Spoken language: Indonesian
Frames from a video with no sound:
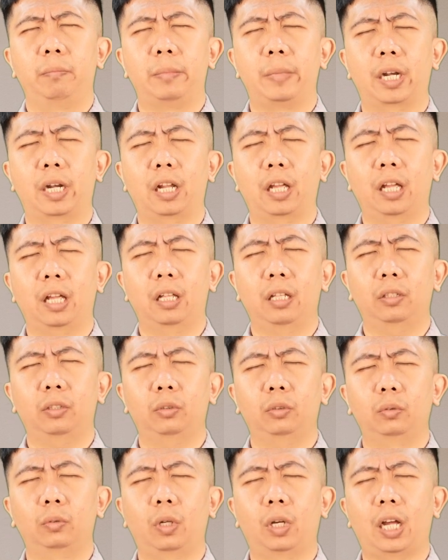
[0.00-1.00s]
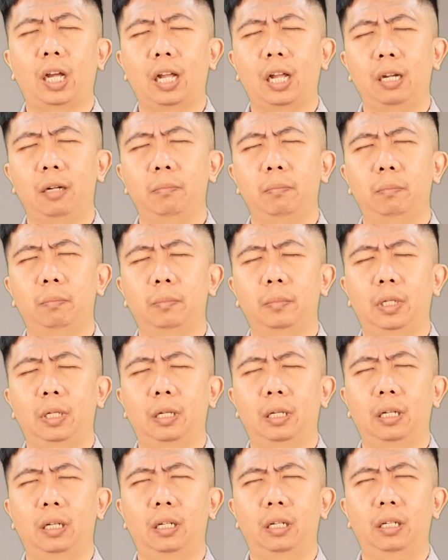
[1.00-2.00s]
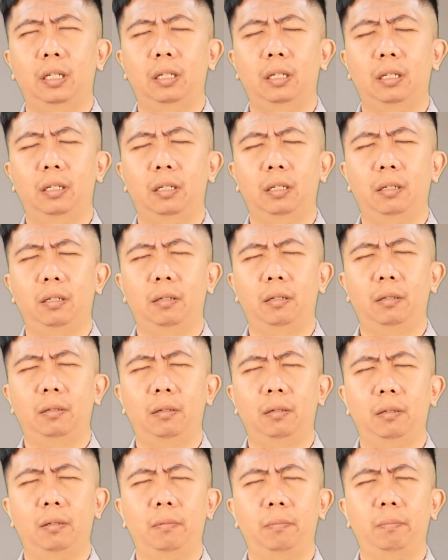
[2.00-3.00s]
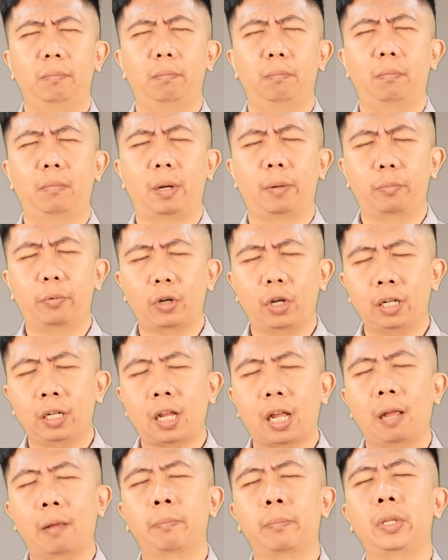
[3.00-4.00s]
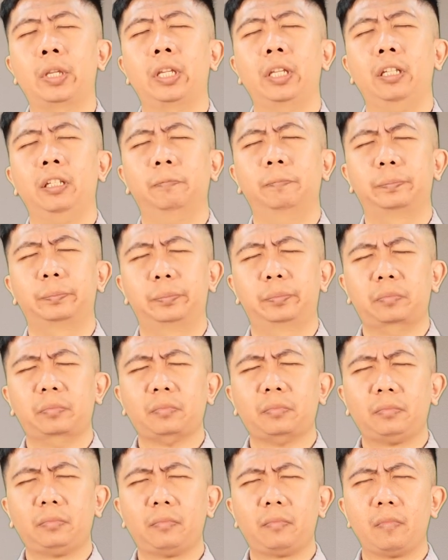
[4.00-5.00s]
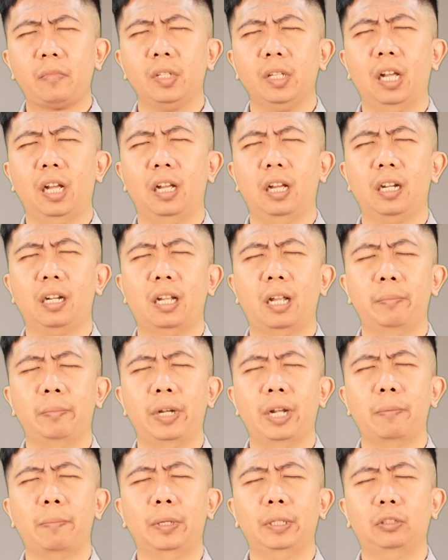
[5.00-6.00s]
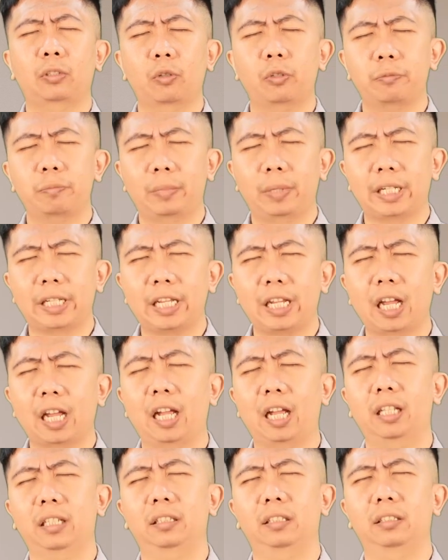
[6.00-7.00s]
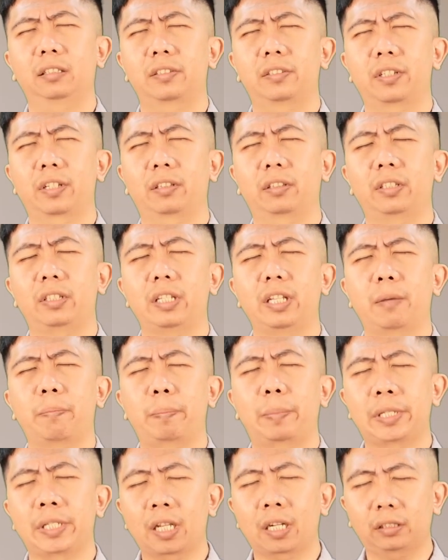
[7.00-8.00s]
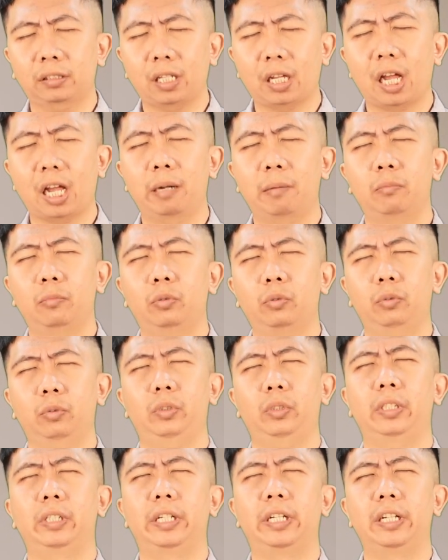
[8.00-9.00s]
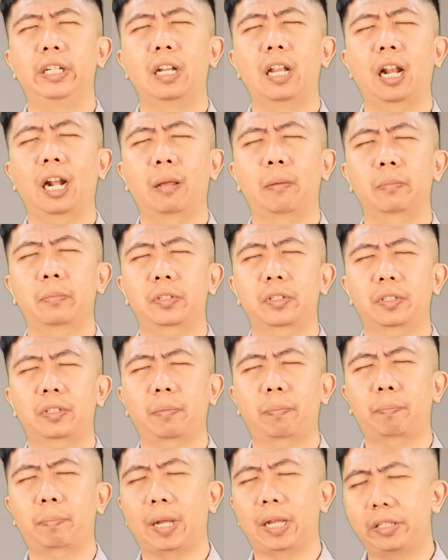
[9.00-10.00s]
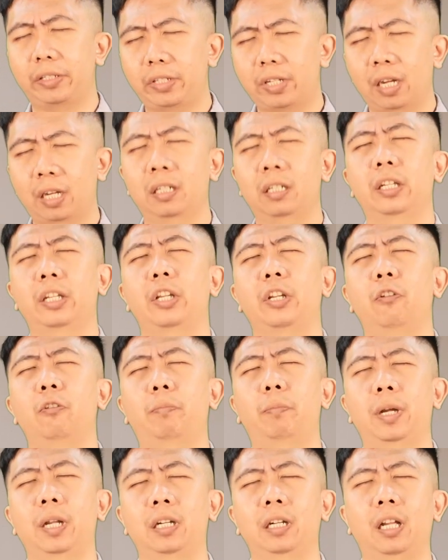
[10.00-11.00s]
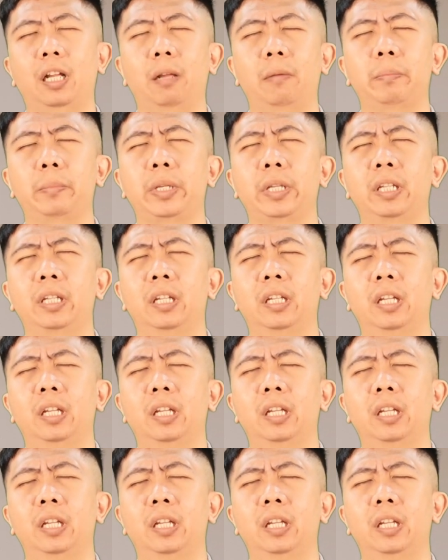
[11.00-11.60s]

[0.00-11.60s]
Bila Tuhan eh, mampukan kami agar kami dapat terus melihat setiap penyertaanmu di dalam sepanjang kehidupan kami